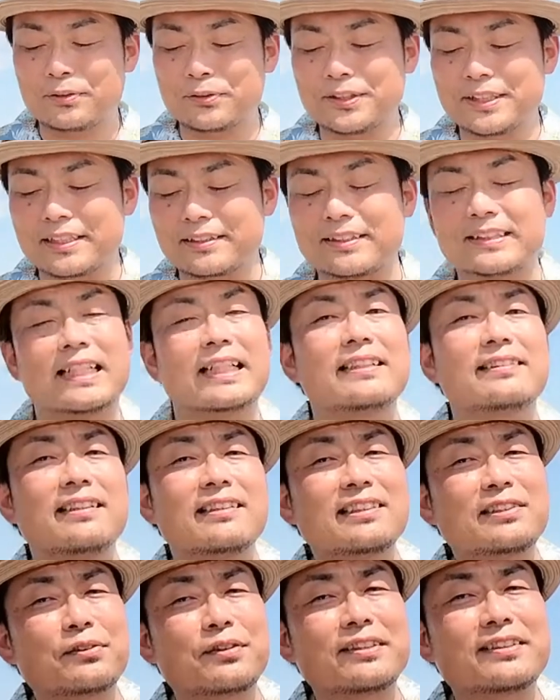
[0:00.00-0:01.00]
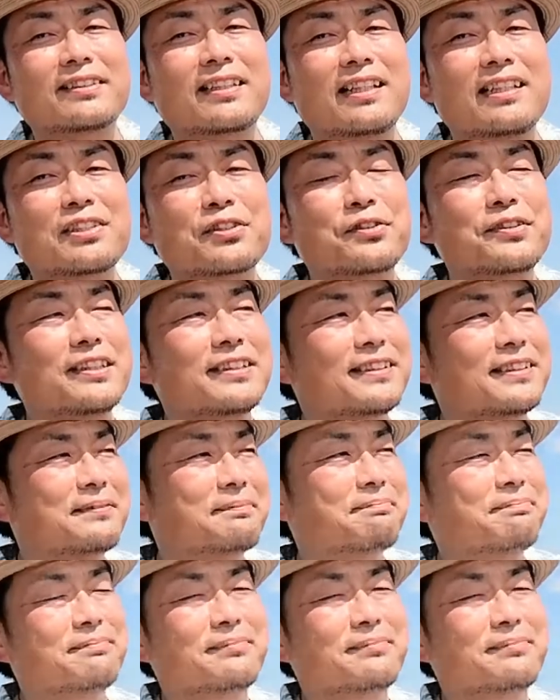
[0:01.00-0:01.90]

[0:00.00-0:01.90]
とにかく泣いてストレス解消です。